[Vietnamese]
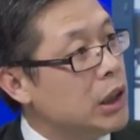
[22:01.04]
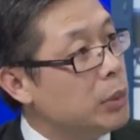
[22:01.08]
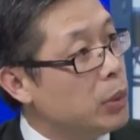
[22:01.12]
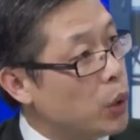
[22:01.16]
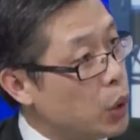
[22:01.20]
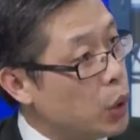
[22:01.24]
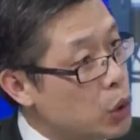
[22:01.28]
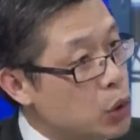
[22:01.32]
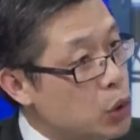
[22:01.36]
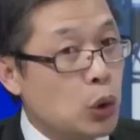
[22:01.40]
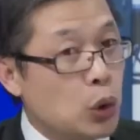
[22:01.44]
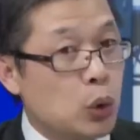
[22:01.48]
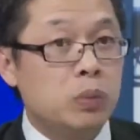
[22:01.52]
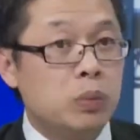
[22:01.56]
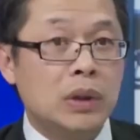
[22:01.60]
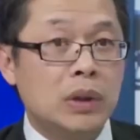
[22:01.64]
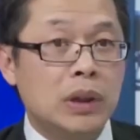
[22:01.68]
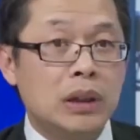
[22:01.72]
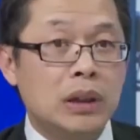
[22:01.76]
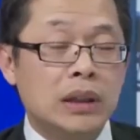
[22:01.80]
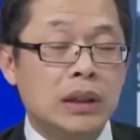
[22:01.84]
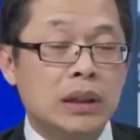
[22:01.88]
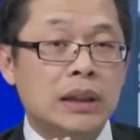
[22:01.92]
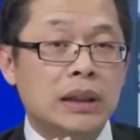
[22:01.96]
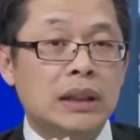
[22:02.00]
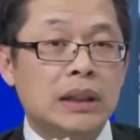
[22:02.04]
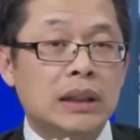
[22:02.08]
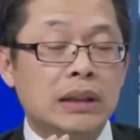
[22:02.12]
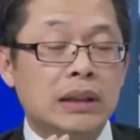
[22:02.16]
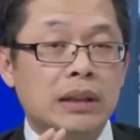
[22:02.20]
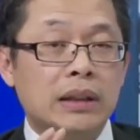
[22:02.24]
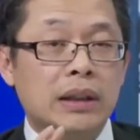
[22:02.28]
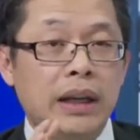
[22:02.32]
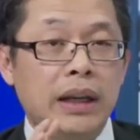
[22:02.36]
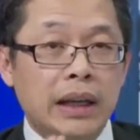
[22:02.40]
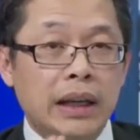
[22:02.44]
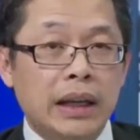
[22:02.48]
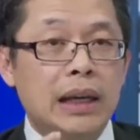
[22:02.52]
nhưng mà nói chung đó
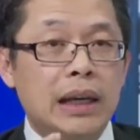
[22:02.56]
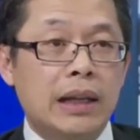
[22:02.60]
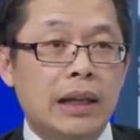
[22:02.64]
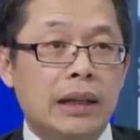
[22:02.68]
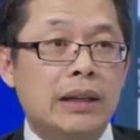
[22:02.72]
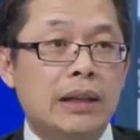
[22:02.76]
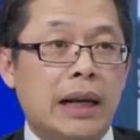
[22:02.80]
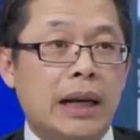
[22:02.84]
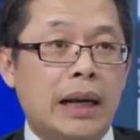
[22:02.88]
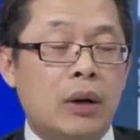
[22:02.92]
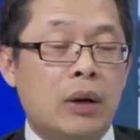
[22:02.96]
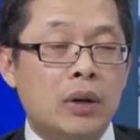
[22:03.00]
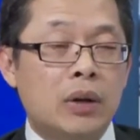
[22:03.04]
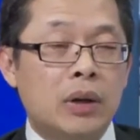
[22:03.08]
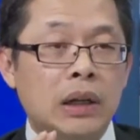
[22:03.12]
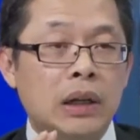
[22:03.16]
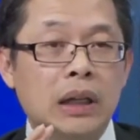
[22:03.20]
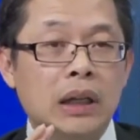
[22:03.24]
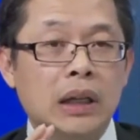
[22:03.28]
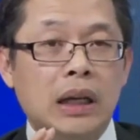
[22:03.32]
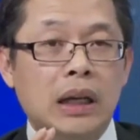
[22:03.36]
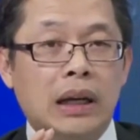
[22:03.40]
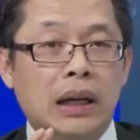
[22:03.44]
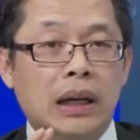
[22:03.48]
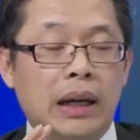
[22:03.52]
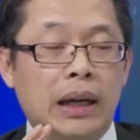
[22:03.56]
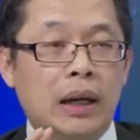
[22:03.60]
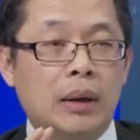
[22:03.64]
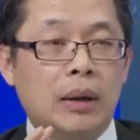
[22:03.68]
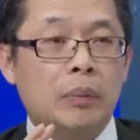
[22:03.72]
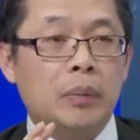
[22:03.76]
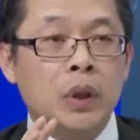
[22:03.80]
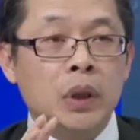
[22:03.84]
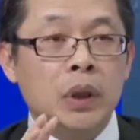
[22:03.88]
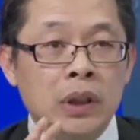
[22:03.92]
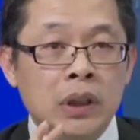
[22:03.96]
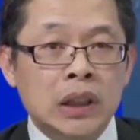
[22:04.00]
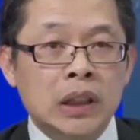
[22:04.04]
cái ý là thế nào
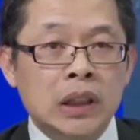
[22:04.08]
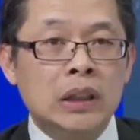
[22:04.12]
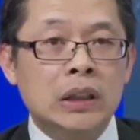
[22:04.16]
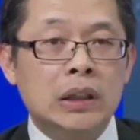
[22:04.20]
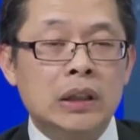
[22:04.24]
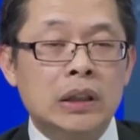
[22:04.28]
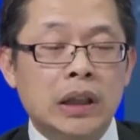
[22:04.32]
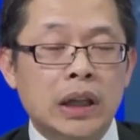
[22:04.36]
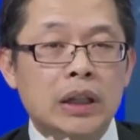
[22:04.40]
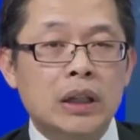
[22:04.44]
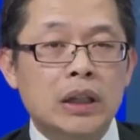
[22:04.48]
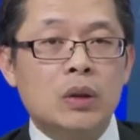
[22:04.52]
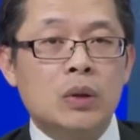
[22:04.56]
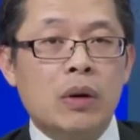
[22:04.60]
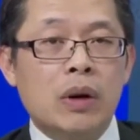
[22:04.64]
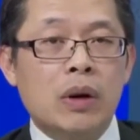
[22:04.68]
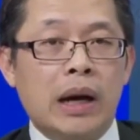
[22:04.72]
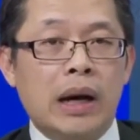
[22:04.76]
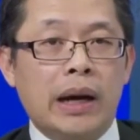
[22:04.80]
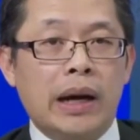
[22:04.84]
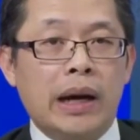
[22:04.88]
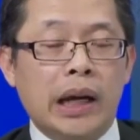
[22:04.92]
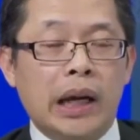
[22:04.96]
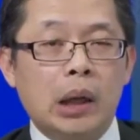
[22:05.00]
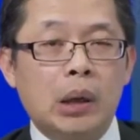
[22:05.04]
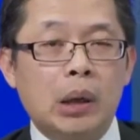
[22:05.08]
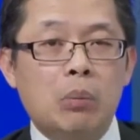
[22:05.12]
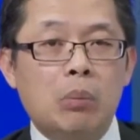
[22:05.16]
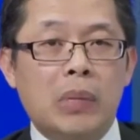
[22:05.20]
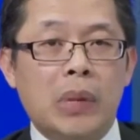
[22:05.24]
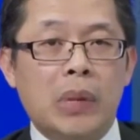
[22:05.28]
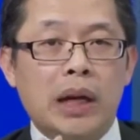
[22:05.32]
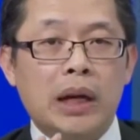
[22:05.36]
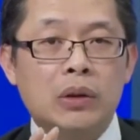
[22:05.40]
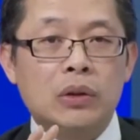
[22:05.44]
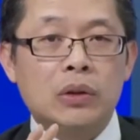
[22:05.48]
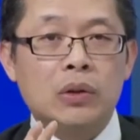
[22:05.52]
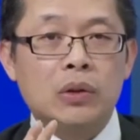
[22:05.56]
là thường thường ít có ai
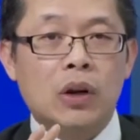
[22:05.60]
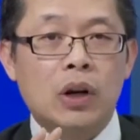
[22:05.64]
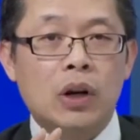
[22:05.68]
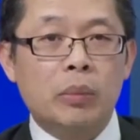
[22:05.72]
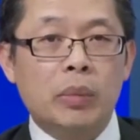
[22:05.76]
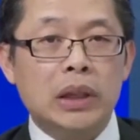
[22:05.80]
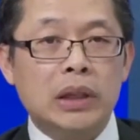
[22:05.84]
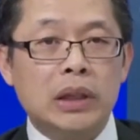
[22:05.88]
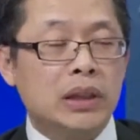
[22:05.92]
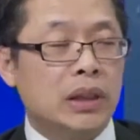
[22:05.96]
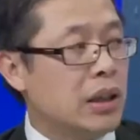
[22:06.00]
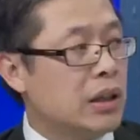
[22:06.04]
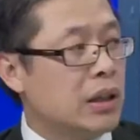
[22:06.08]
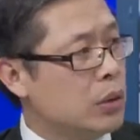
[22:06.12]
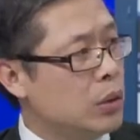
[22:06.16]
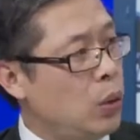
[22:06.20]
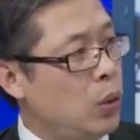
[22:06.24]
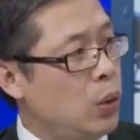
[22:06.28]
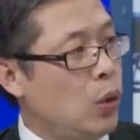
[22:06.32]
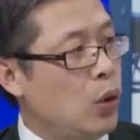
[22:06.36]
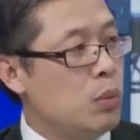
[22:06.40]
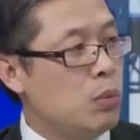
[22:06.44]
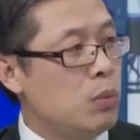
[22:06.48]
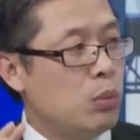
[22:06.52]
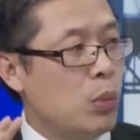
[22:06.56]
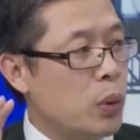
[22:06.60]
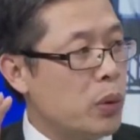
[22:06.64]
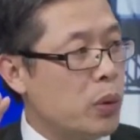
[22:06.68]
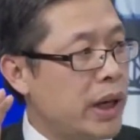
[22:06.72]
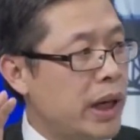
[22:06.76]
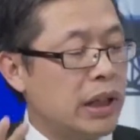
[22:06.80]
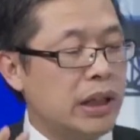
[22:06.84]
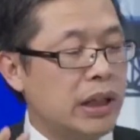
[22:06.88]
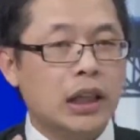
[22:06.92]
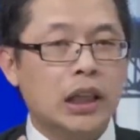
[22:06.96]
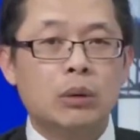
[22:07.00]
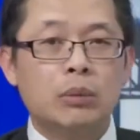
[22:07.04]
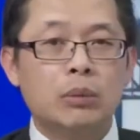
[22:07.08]
mà cho bệnh nhân thuốc một
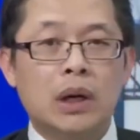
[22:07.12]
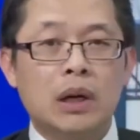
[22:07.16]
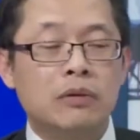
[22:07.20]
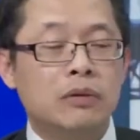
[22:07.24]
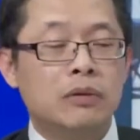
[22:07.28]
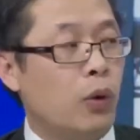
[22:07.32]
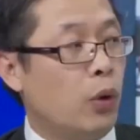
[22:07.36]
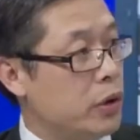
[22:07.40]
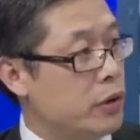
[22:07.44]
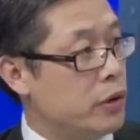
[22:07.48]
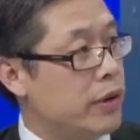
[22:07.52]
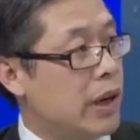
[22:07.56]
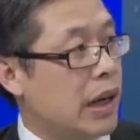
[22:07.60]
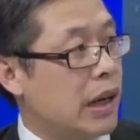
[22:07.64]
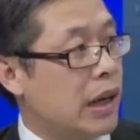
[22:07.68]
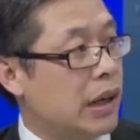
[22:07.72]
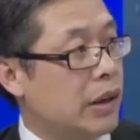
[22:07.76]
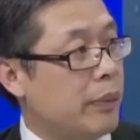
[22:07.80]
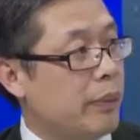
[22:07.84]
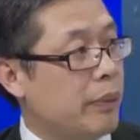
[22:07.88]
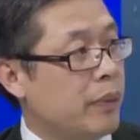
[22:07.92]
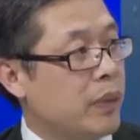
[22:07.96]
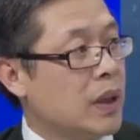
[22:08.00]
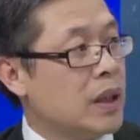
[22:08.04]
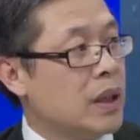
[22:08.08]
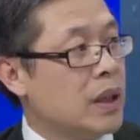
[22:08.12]
cách kêu bằng vội vã